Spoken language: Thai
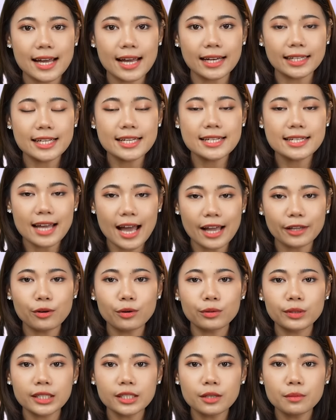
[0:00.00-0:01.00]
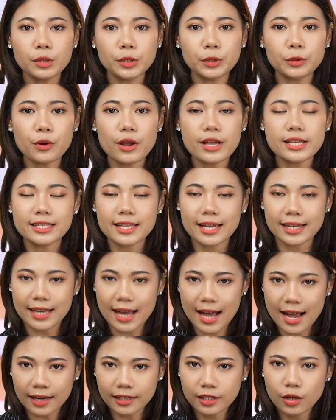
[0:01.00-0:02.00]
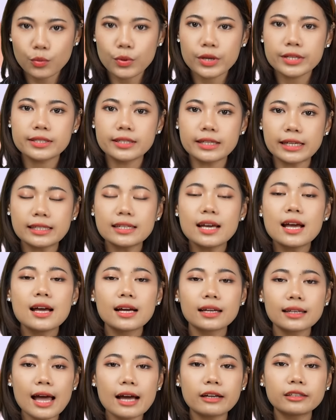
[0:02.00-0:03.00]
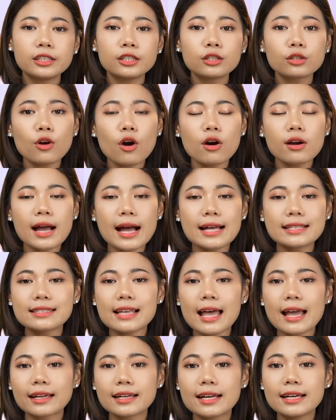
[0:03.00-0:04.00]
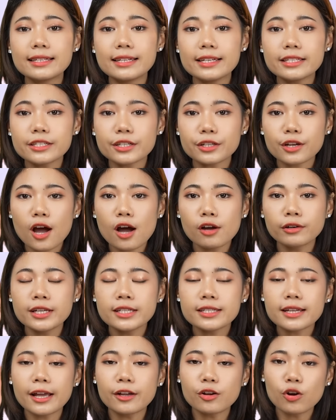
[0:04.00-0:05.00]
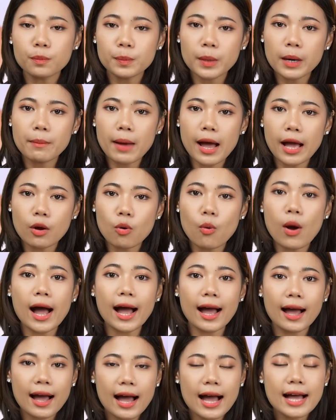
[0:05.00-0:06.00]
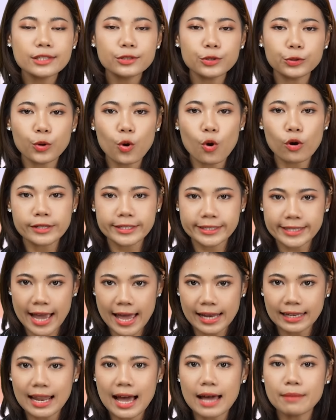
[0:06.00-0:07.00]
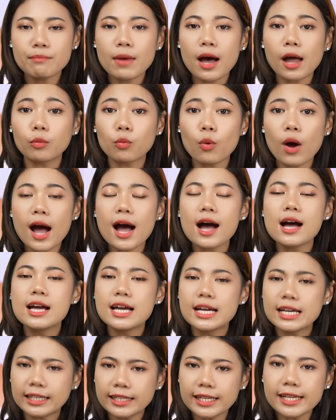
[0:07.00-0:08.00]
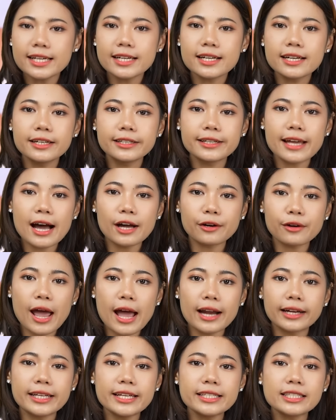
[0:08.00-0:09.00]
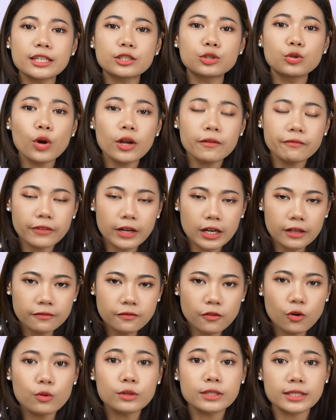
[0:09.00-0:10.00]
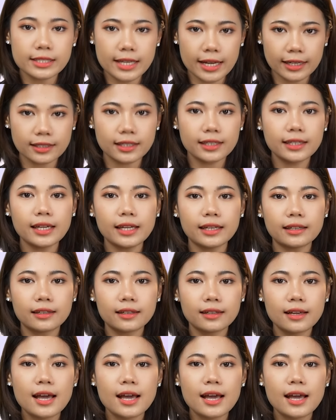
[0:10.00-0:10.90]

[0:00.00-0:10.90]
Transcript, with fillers: ขณะที่นายกรัฐมนตรีเศรษฐาทวีสิน กล่าวถึงโครงการแจกเงินดิจิทัลที่ใช้งบประมาณกว่า 5.6 แสนล้านบาทว่า นี่คือยาแรงที่จะช่วยฟื้นฟูเศรษฐกิจ